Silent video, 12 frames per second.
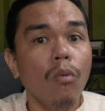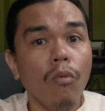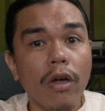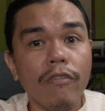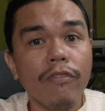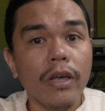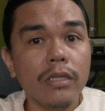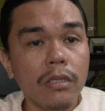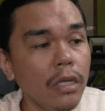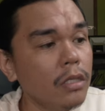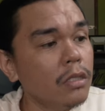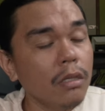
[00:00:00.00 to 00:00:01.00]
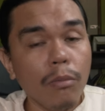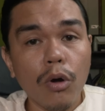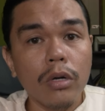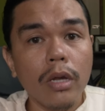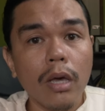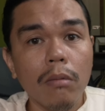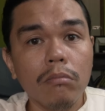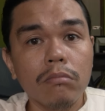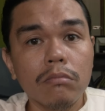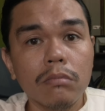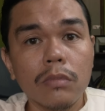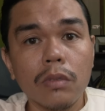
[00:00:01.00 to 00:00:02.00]
Wi-Fi 6 na modem,
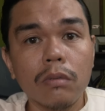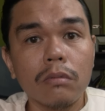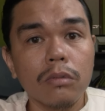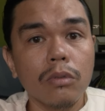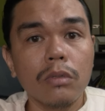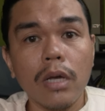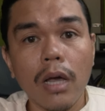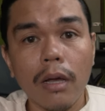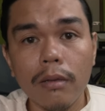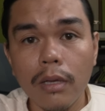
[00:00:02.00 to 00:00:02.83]
yun nga,